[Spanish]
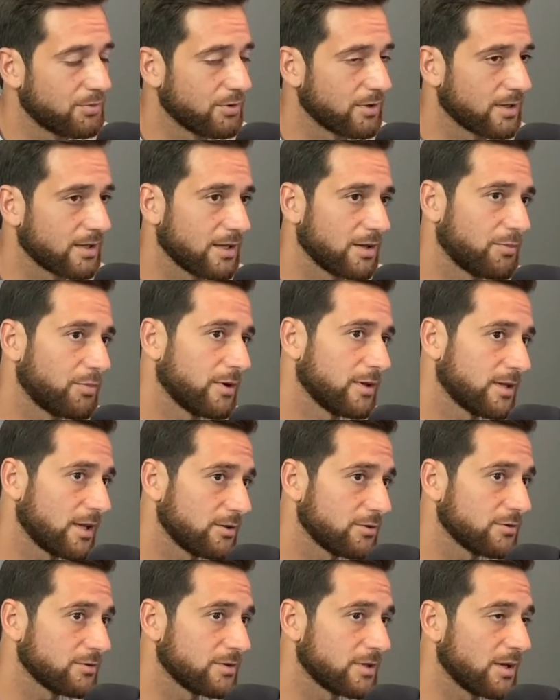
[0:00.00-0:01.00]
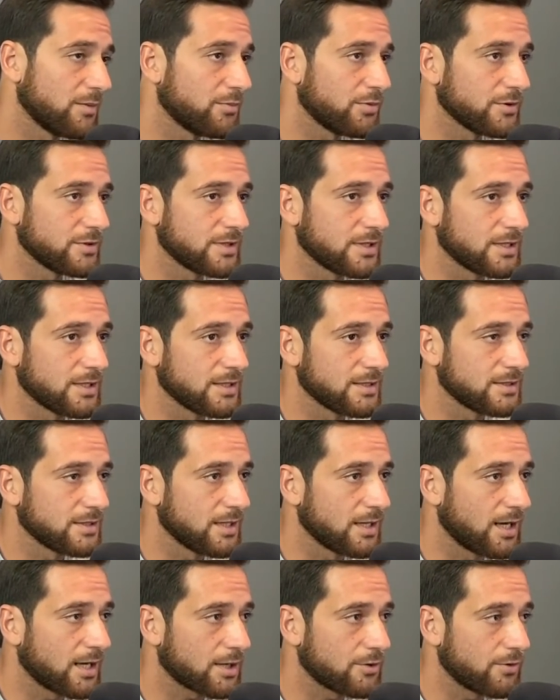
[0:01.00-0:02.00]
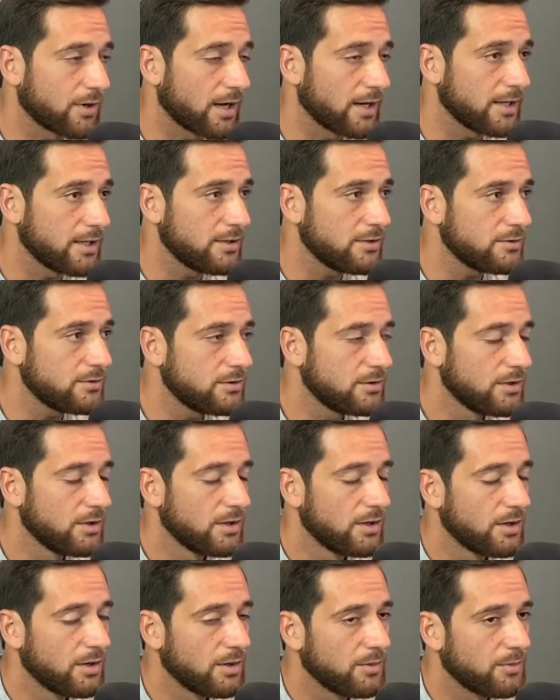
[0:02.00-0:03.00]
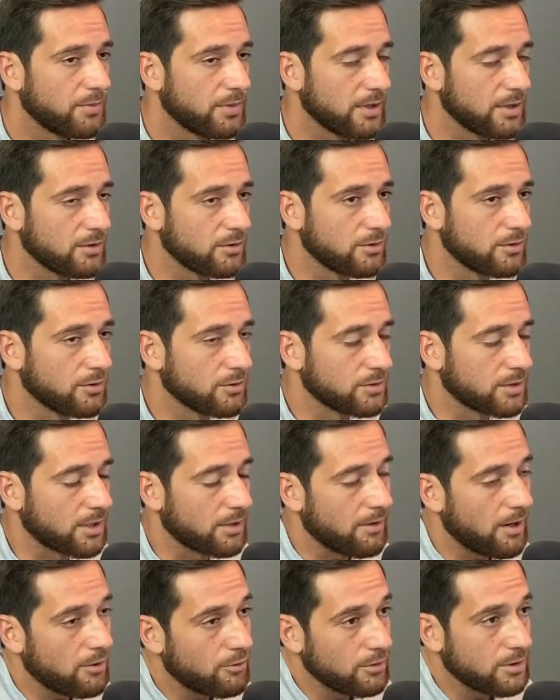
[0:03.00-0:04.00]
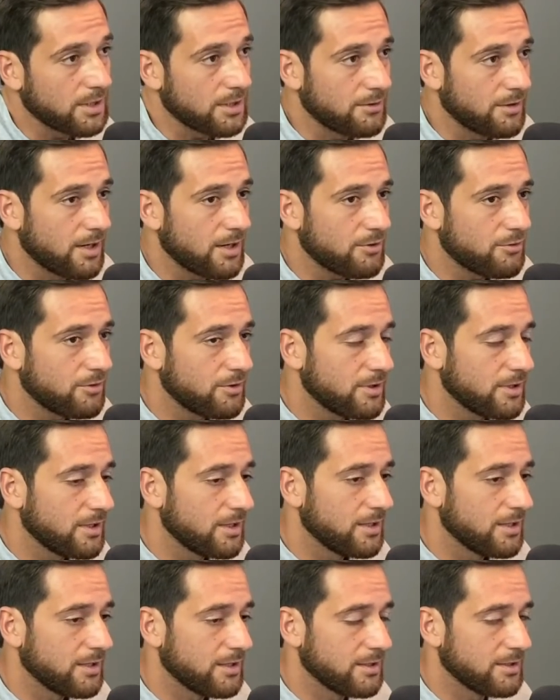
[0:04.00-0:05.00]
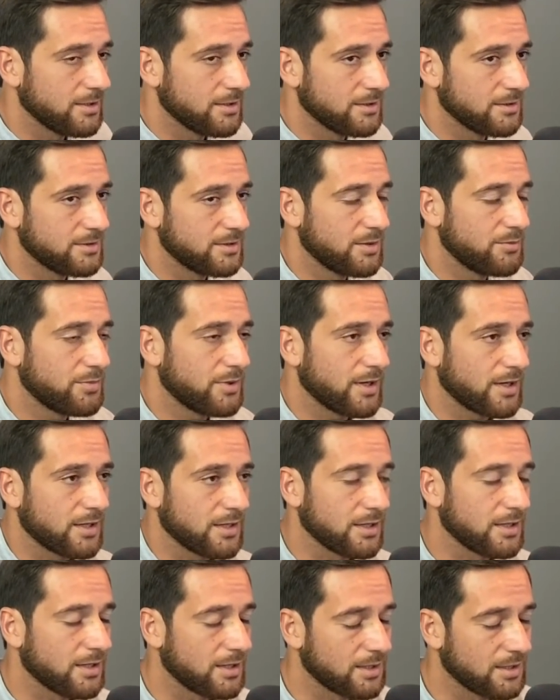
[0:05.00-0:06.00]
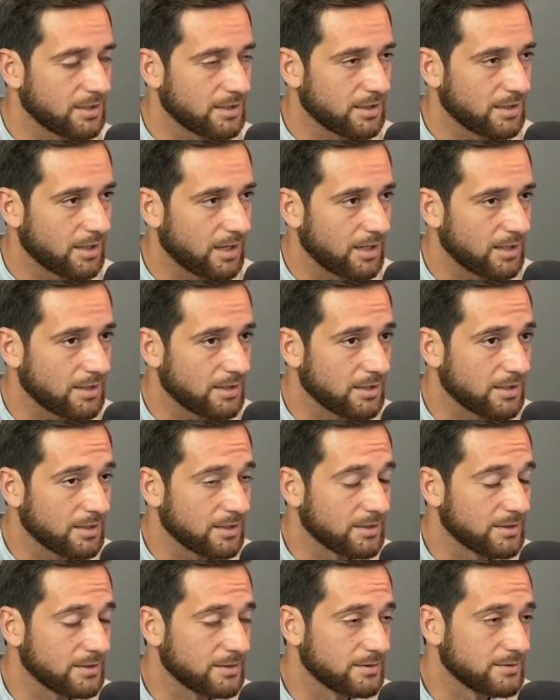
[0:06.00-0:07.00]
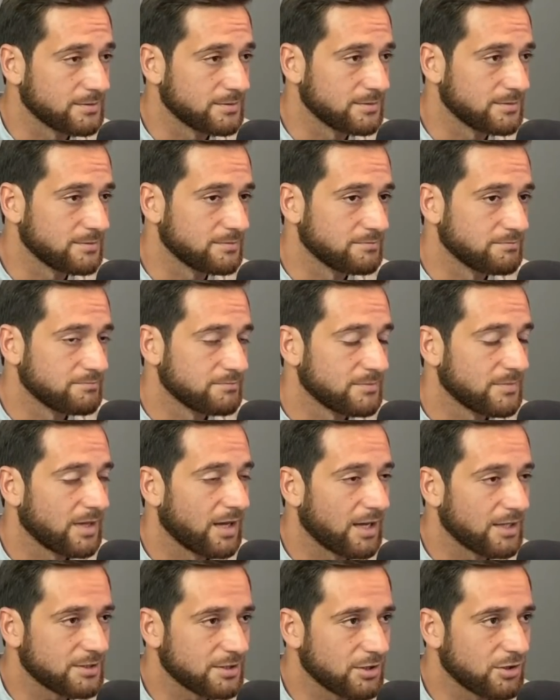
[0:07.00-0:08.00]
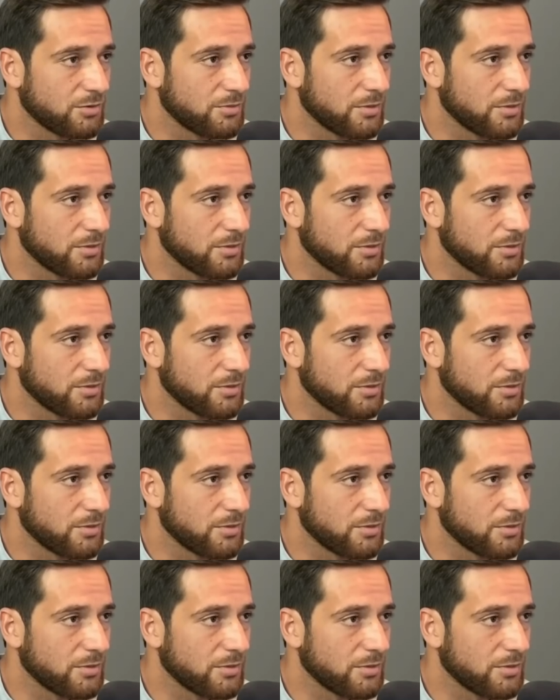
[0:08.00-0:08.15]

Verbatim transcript: porque después de tanto tiempo se, le agarra un cariño, pero trabajo es trabajo y, siempre hay que, hay que hacerlo